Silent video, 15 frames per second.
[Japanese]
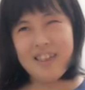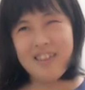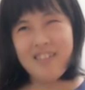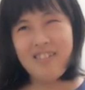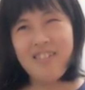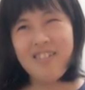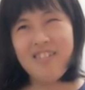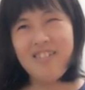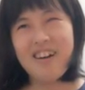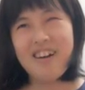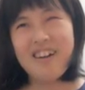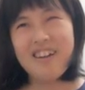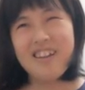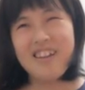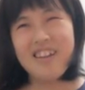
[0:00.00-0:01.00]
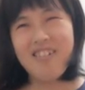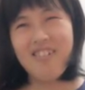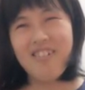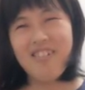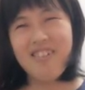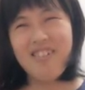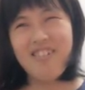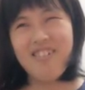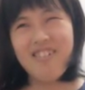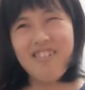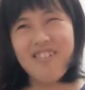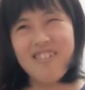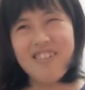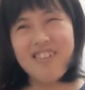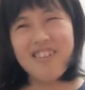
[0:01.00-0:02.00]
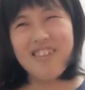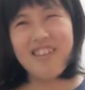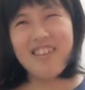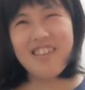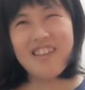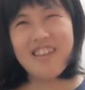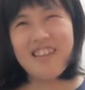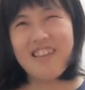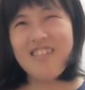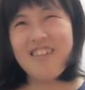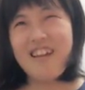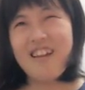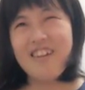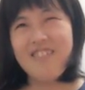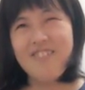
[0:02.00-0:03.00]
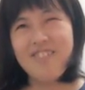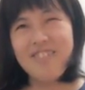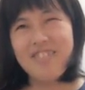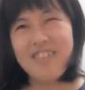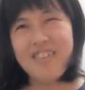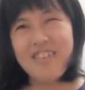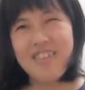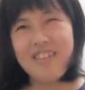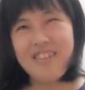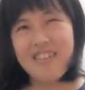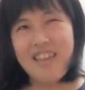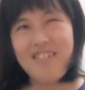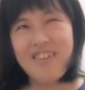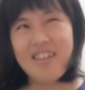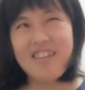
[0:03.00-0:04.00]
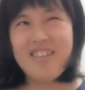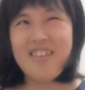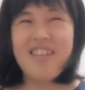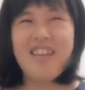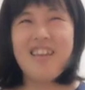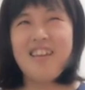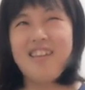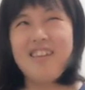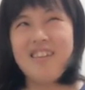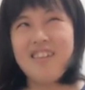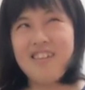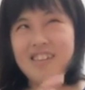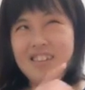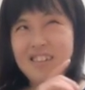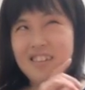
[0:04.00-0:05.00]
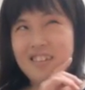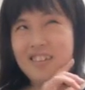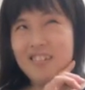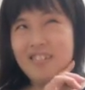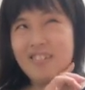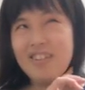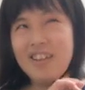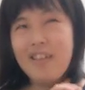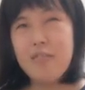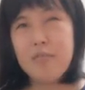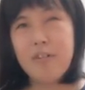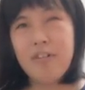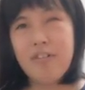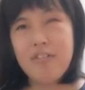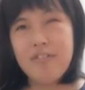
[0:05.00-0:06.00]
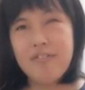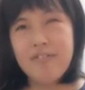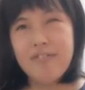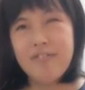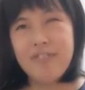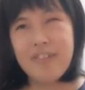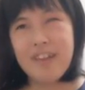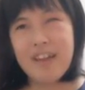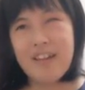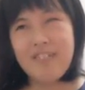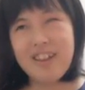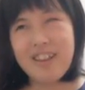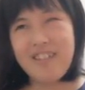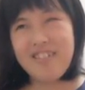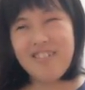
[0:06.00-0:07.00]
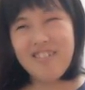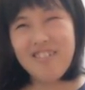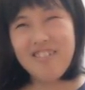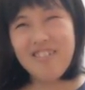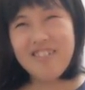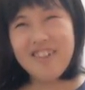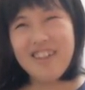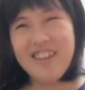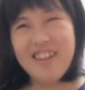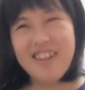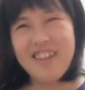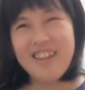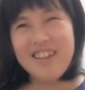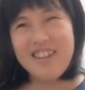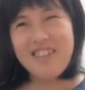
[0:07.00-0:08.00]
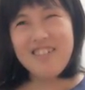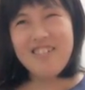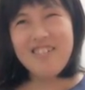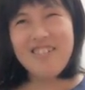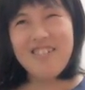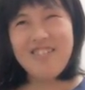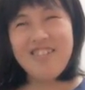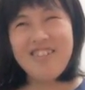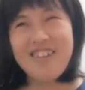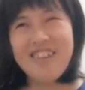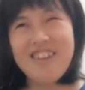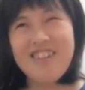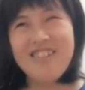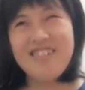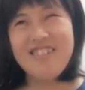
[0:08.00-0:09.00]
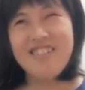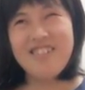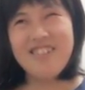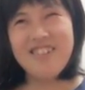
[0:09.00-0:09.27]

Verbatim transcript: というのが放送の日程でした。で次はですね私もあ私の YouTube チャンネル